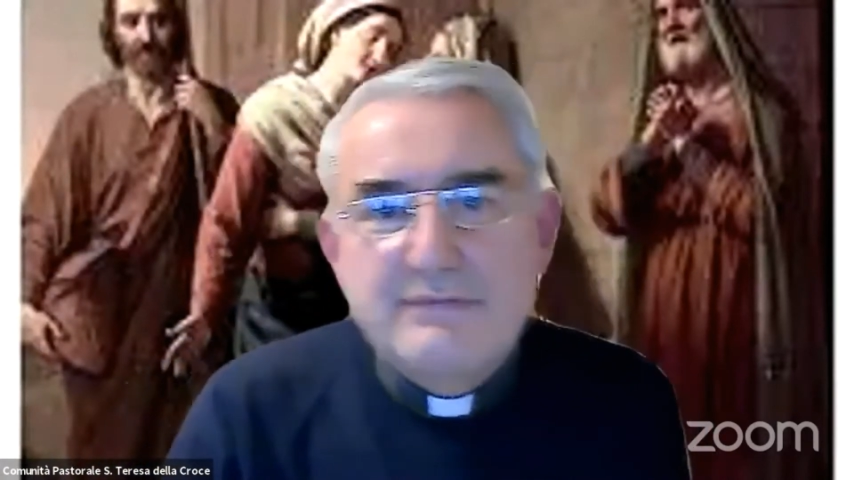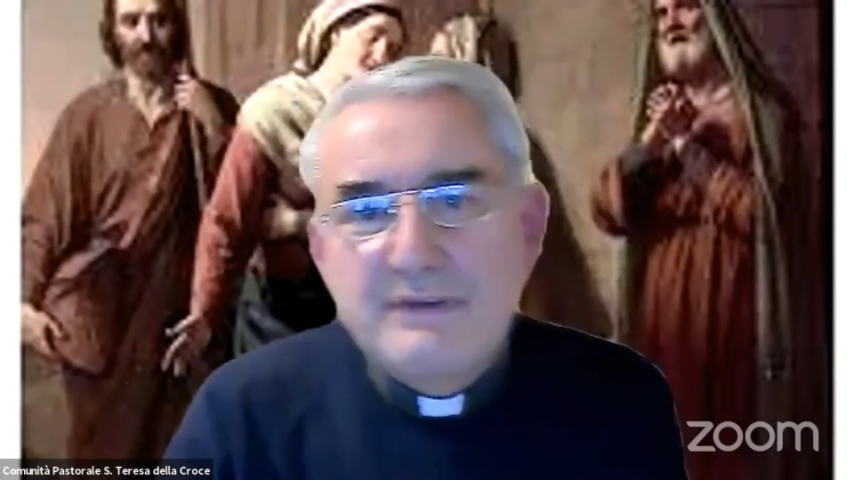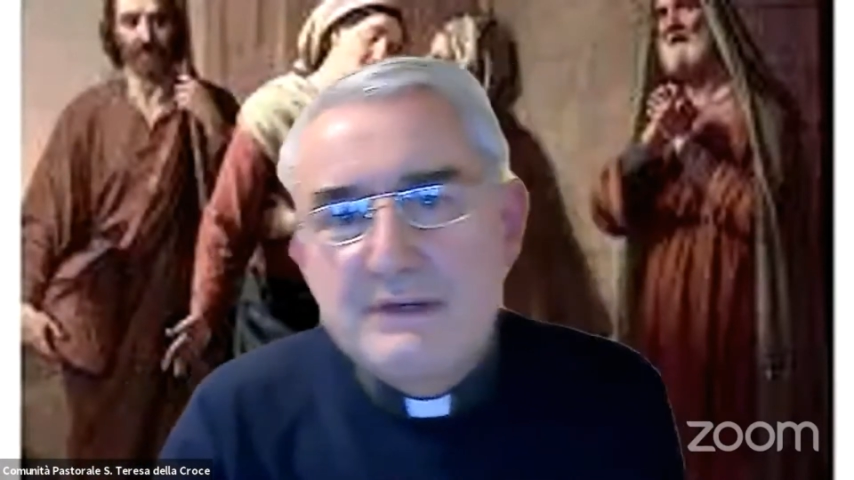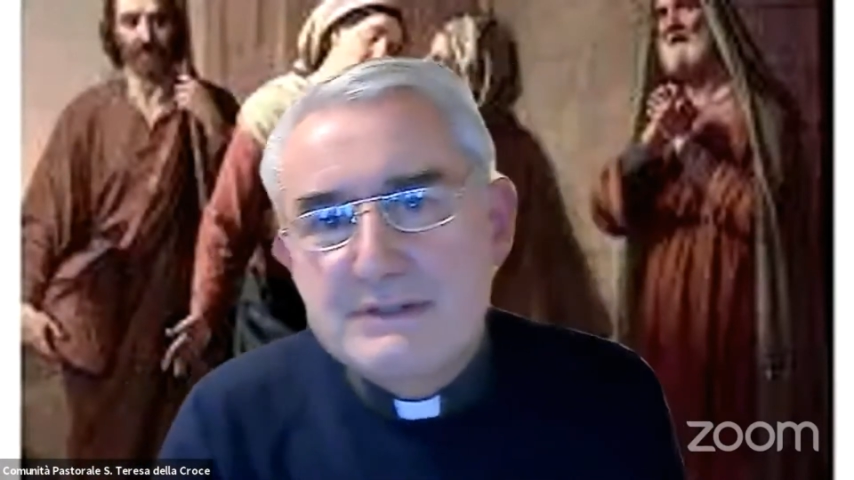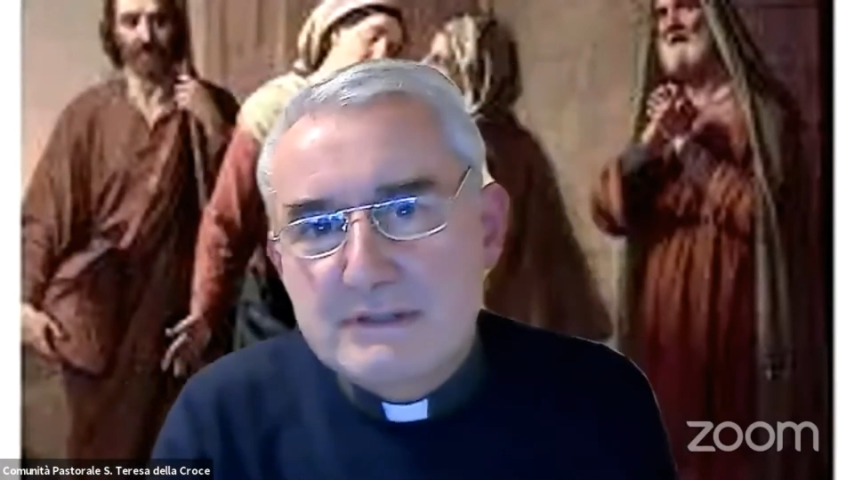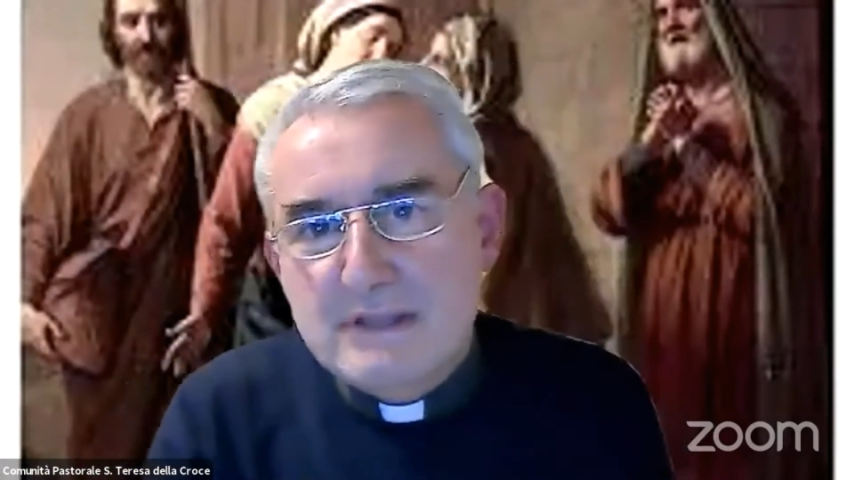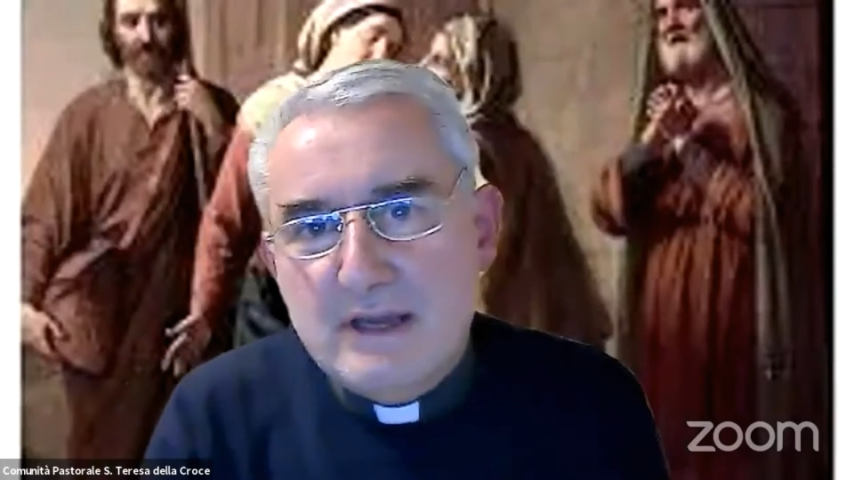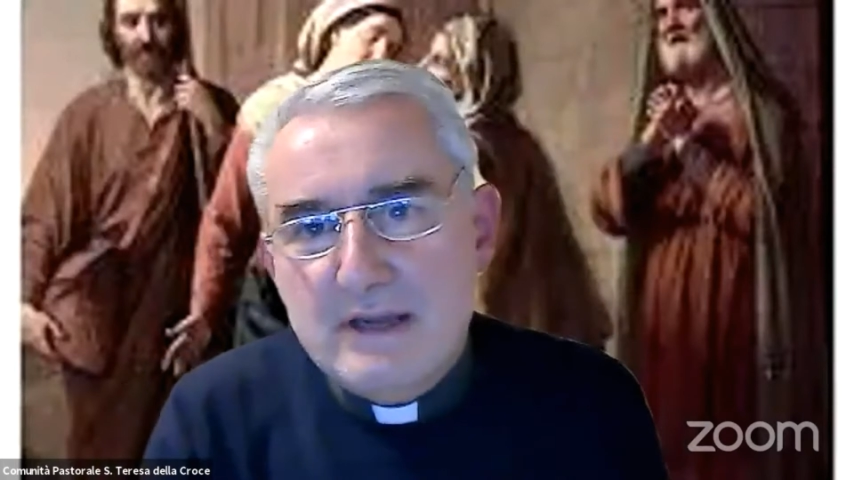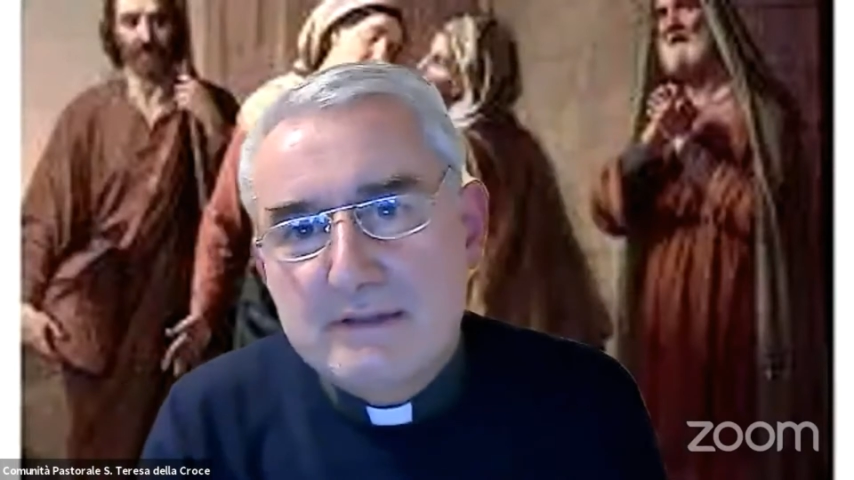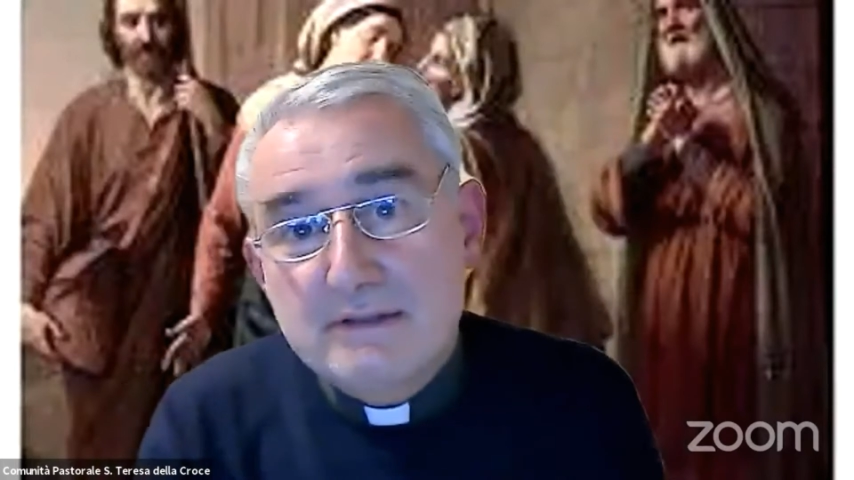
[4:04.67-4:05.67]

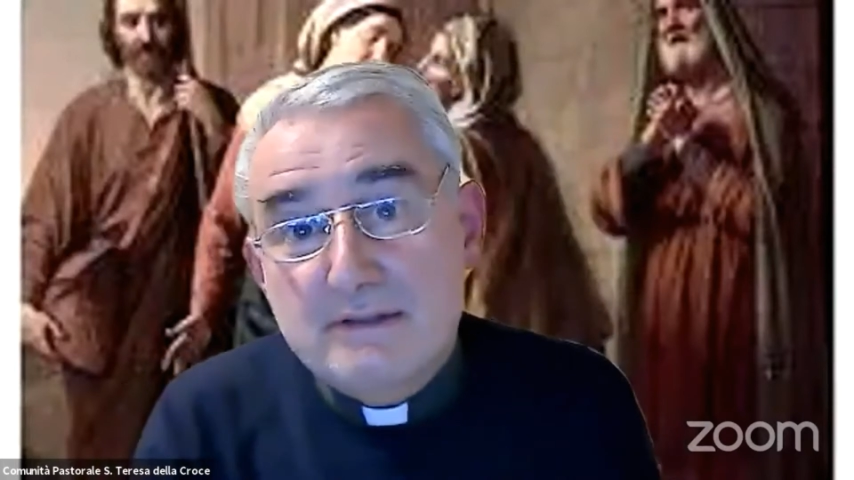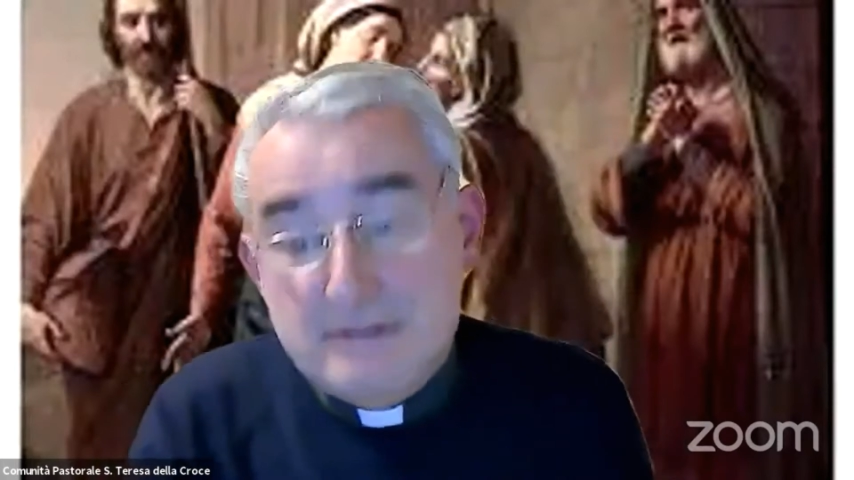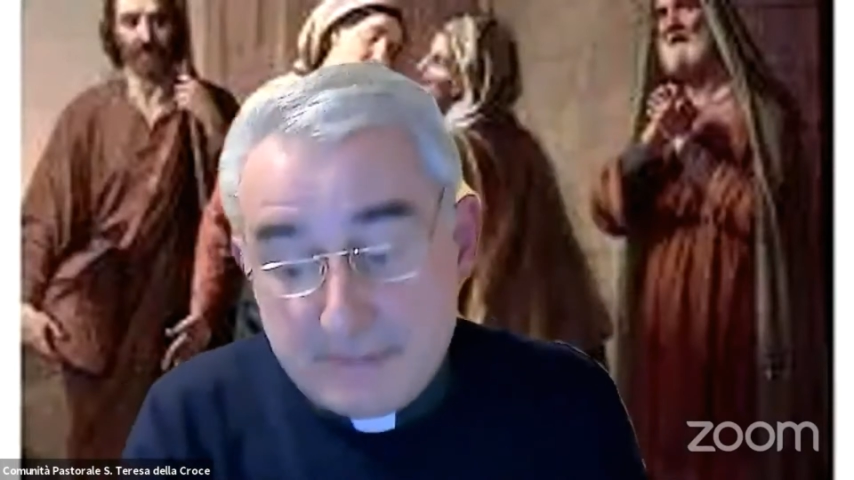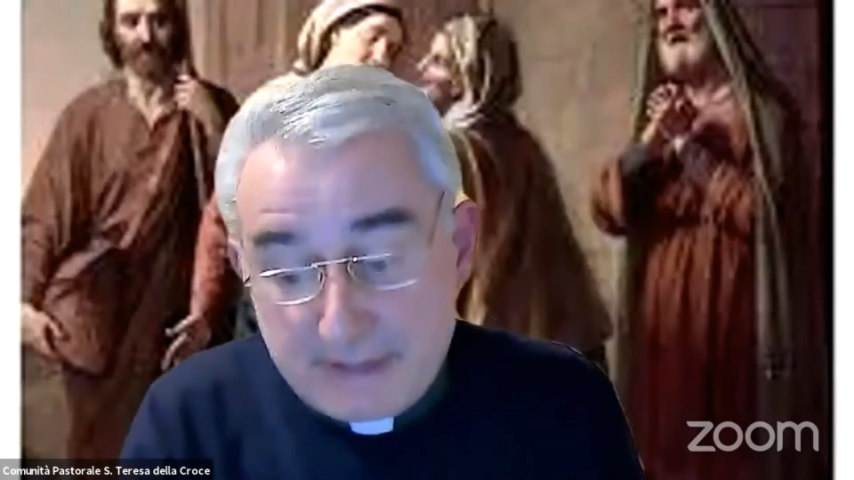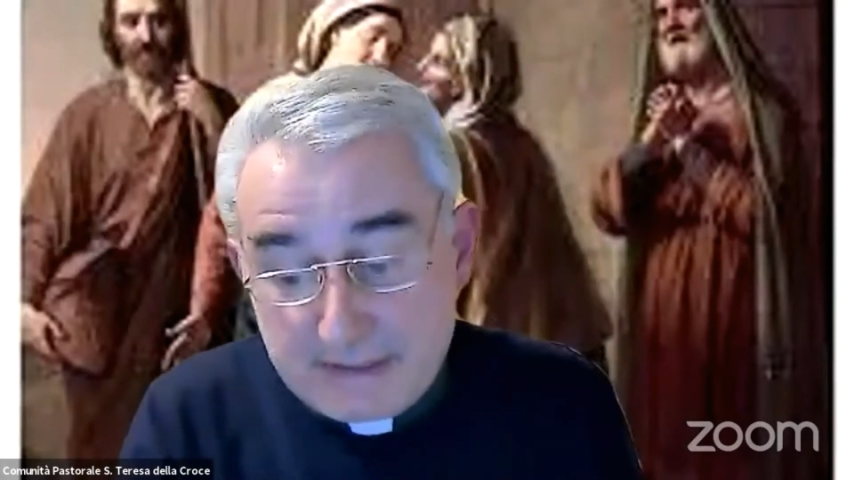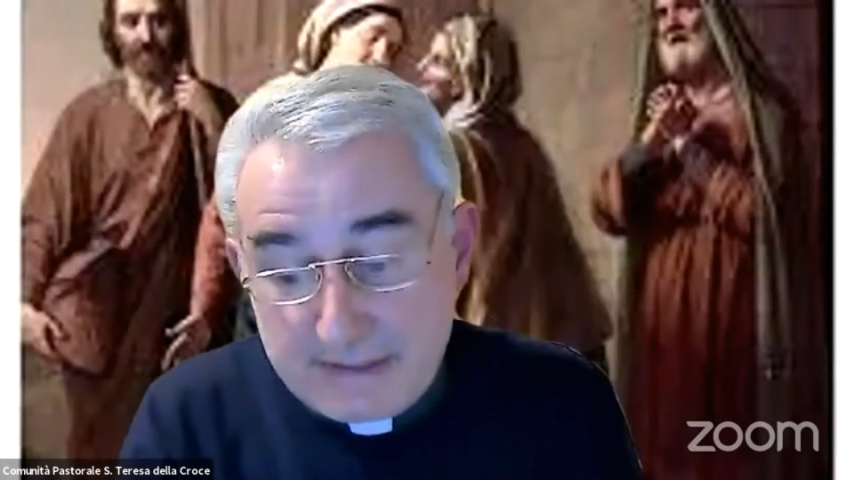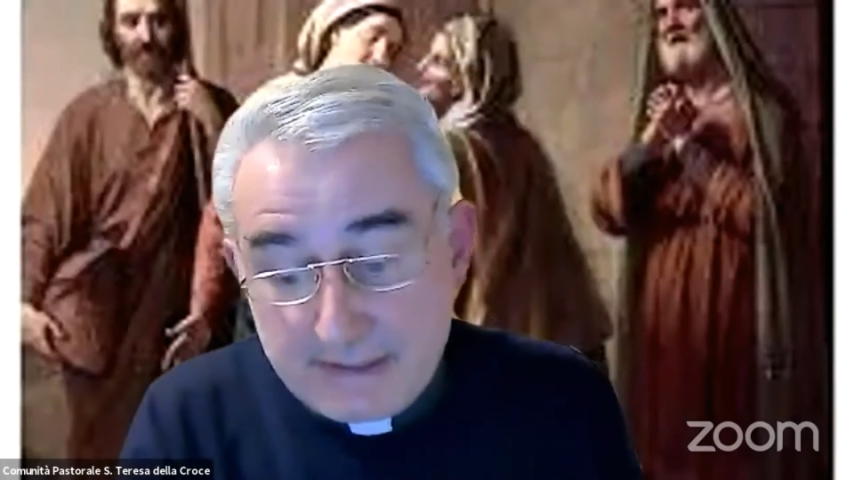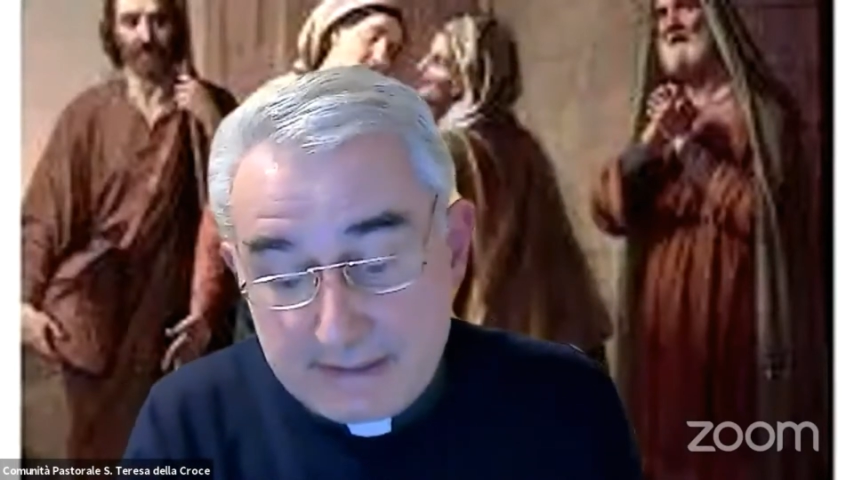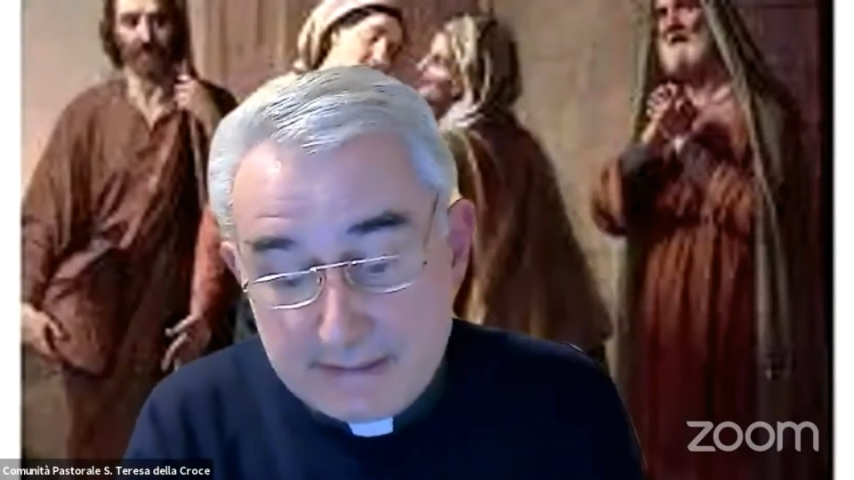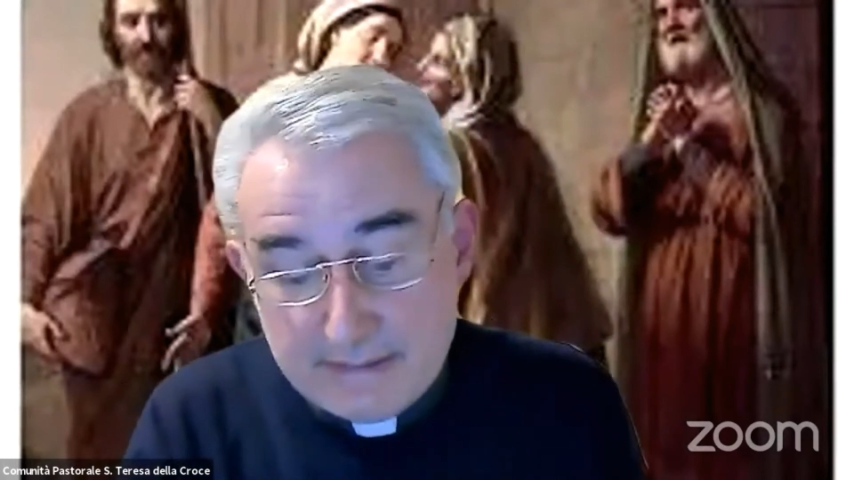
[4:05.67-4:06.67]
visita di
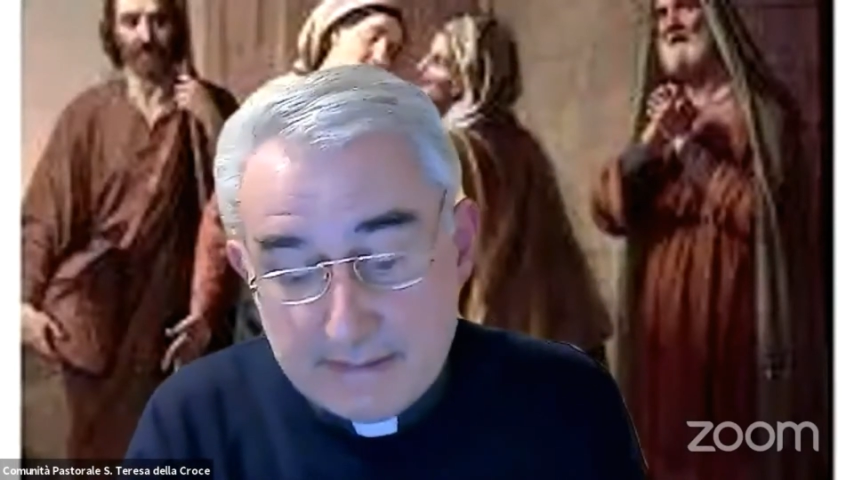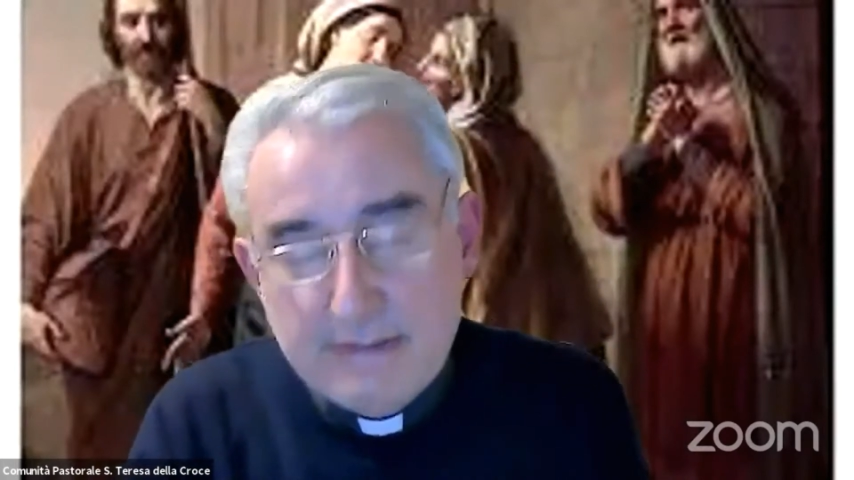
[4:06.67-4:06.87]
Maria